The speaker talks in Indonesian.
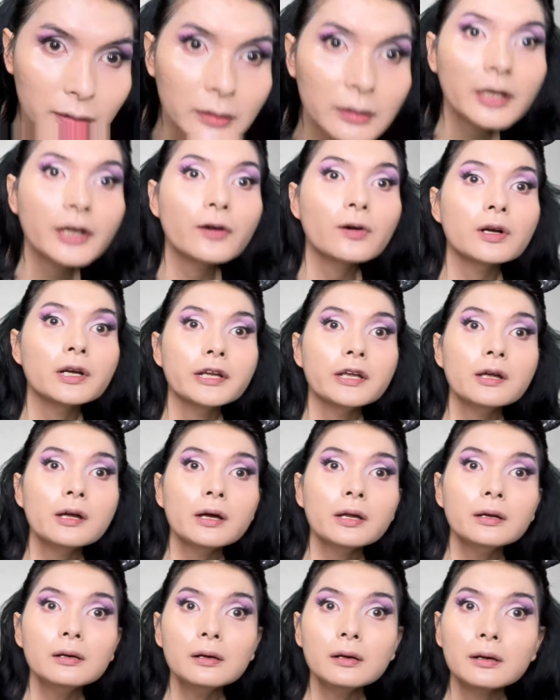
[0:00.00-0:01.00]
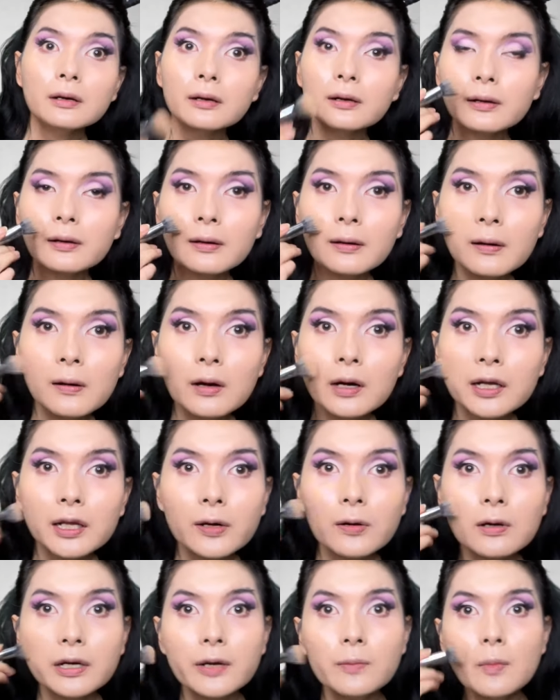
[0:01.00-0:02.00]
recording kan kalau nggak
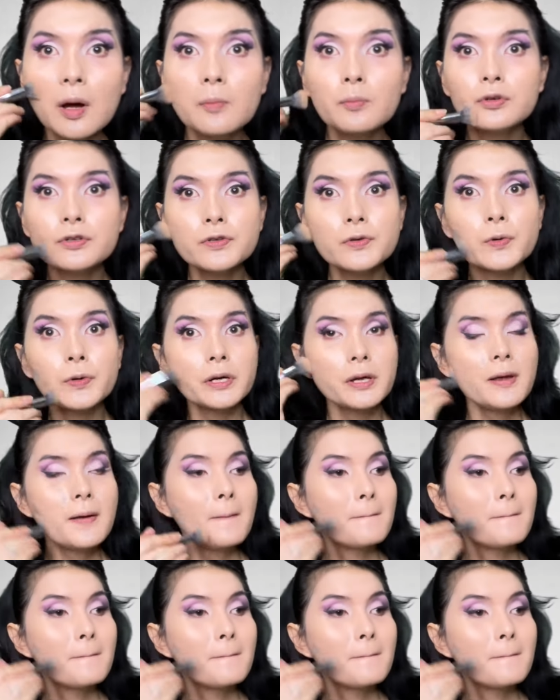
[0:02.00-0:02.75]
recording mampus gue